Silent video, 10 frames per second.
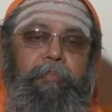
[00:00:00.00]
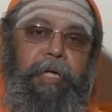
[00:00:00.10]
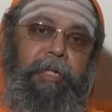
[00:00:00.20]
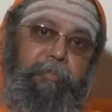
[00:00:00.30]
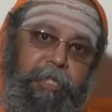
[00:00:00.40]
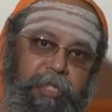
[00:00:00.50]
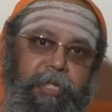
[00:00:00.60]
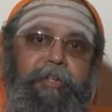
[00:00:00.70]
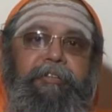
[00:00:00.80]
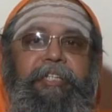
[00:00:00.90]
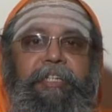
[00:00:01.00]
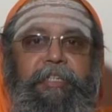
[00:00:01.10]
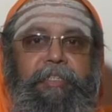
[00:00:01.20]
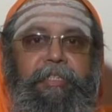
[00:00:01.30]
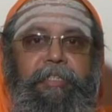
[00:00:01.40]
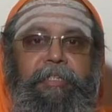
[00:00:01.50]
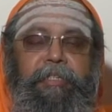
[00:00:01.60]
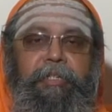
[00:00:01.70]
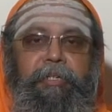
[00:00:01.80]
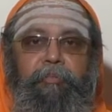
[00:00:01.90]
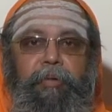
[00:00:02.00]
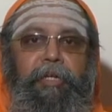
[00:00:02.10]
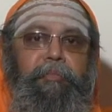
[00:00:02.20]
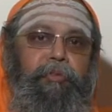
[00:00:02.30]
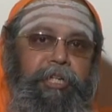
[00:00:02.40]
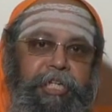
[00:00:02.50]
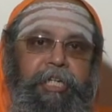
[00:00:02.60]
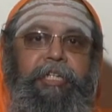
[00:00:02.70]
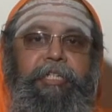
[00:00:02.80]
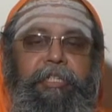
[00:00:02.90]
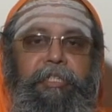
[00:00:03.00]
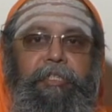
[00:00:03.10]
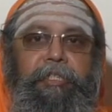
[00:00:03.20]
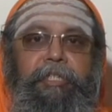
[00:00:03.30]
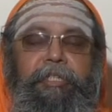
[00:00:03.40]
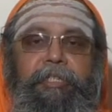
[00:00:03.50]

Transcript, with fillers: பல மதங்களும் இருக்கிறது பல மொழிகள் இருக்கிறது